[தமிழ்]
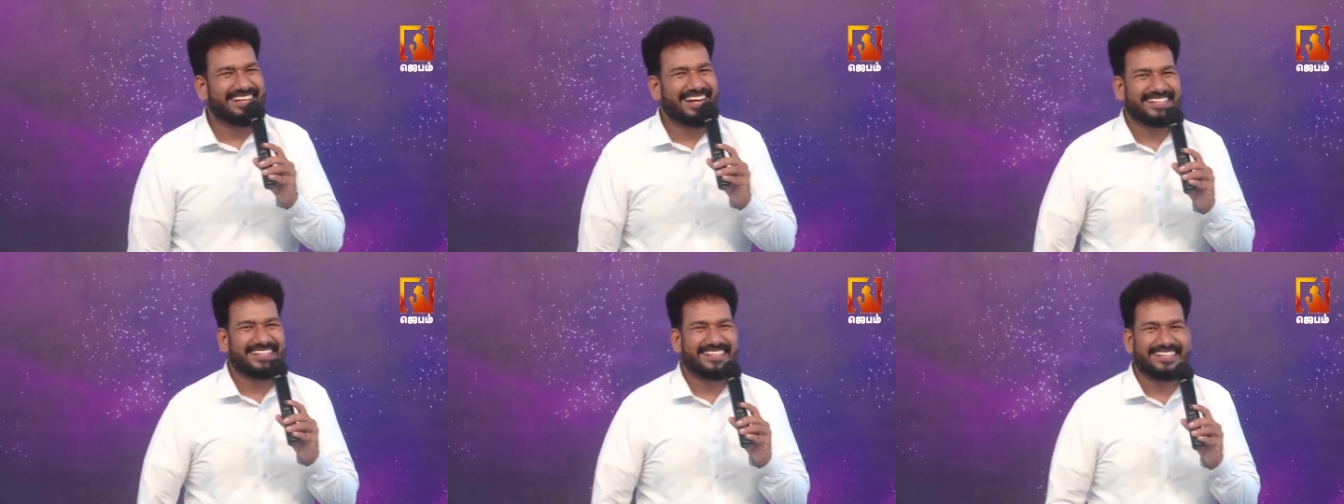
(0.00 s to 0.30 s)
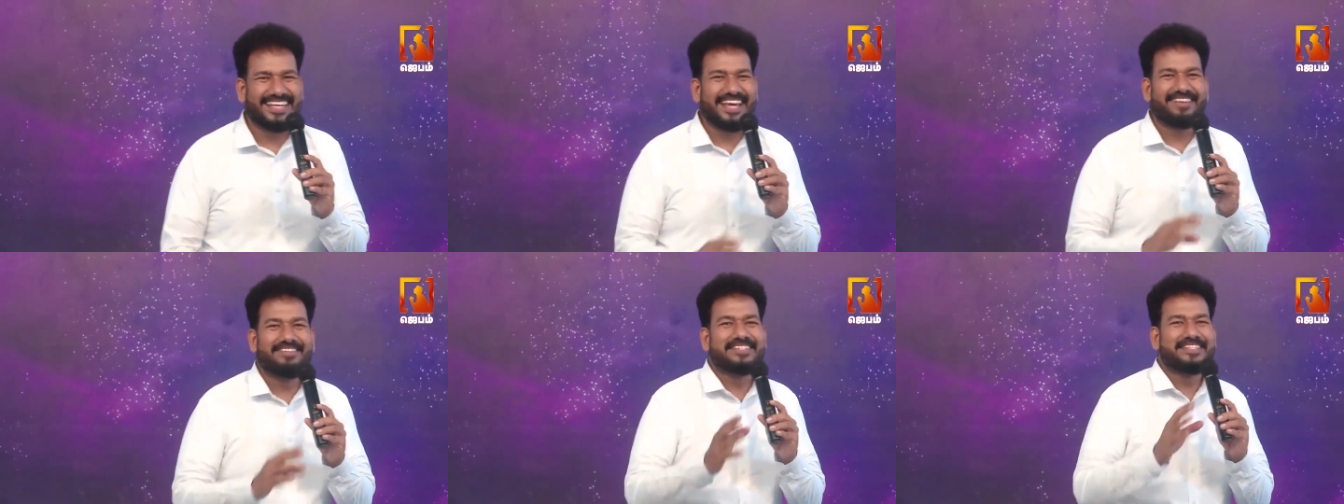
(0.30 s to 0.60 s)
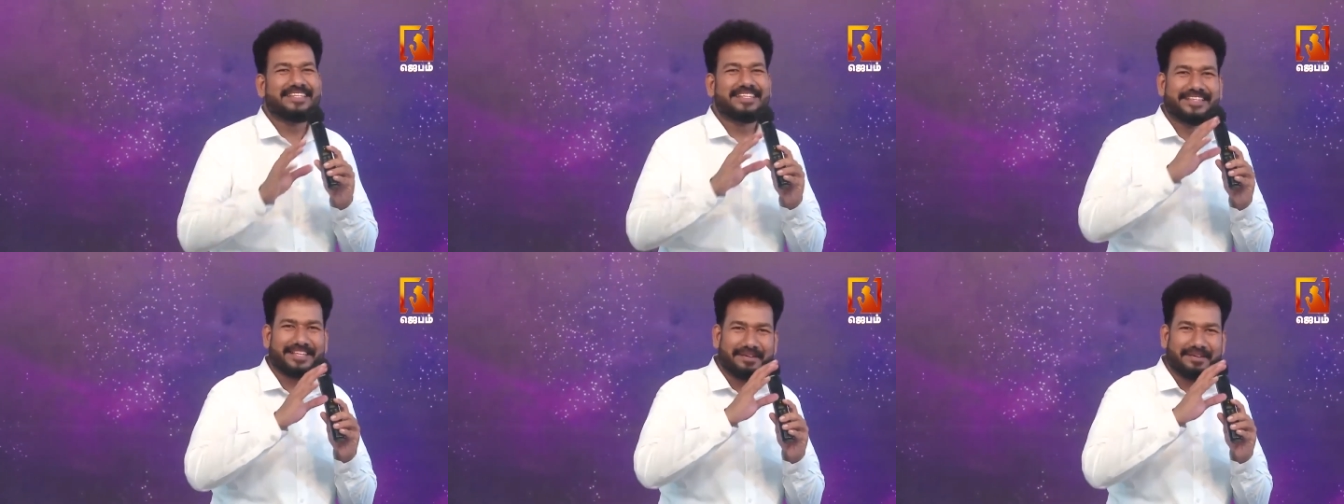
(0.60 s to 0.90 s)
அது தேவ
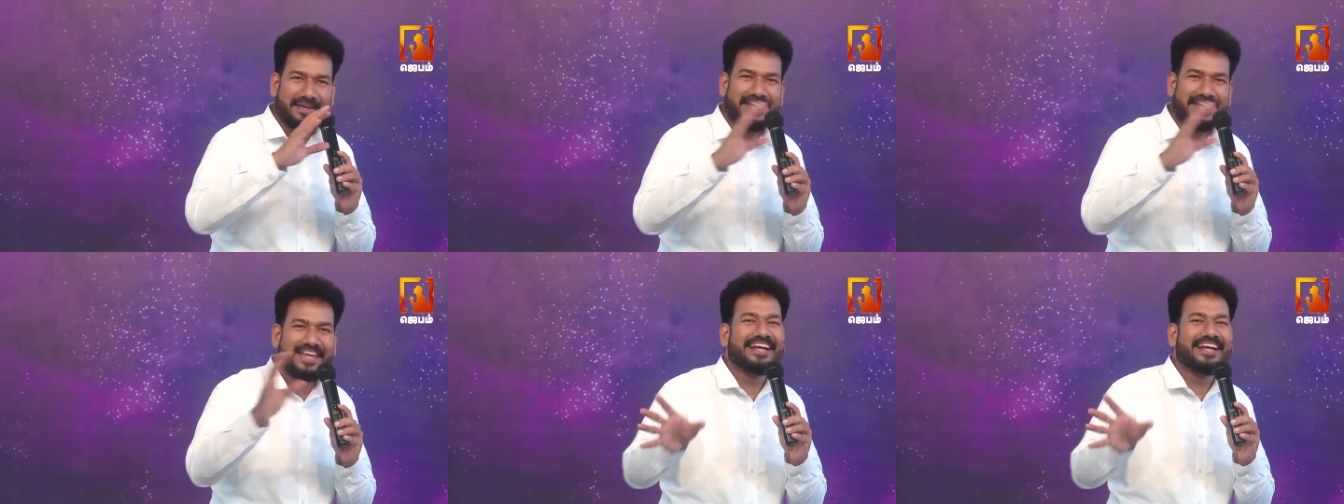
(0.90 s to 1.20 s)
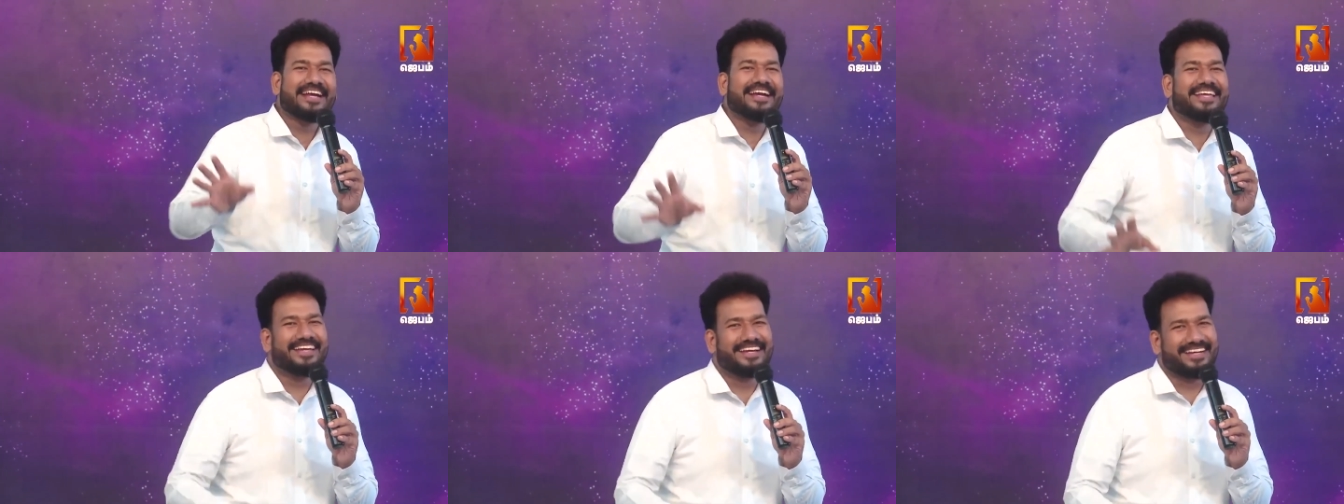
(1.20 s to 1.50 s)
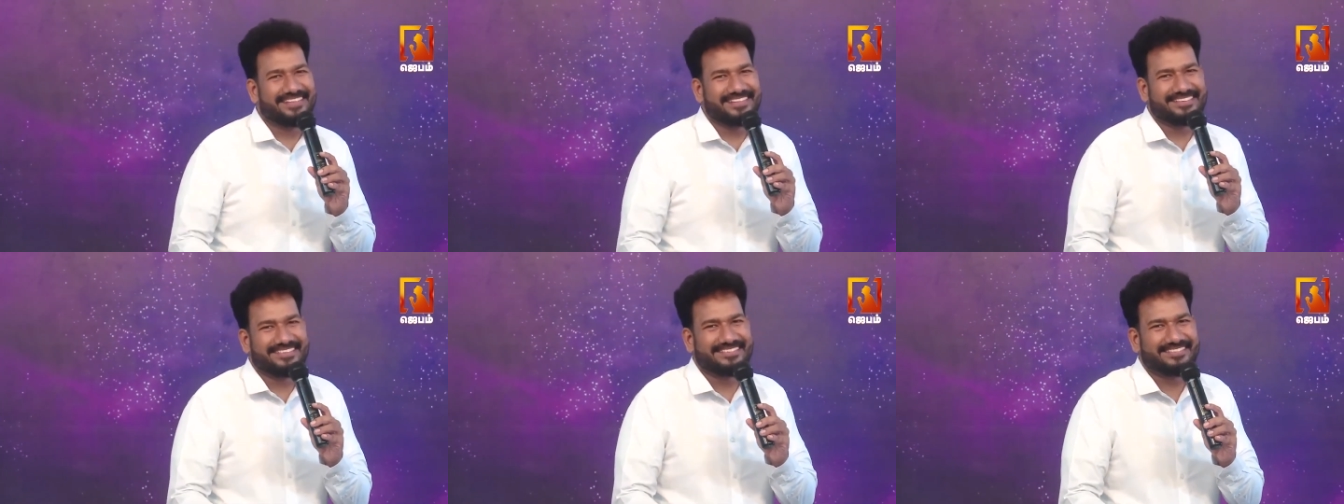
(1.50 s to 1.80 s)
சித்தமே
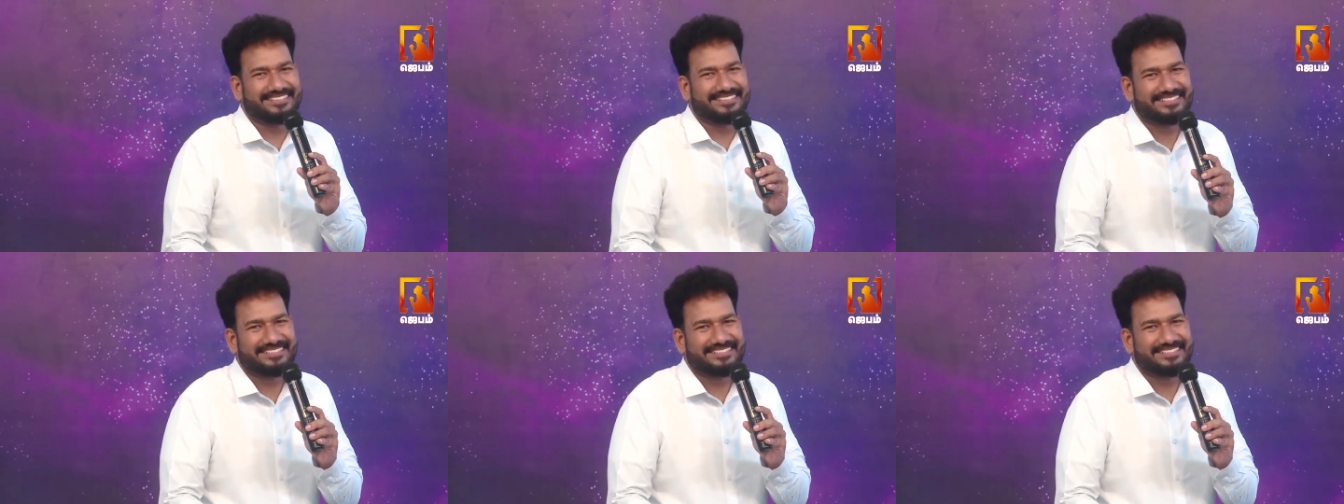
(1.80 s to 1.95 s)
கிடையாது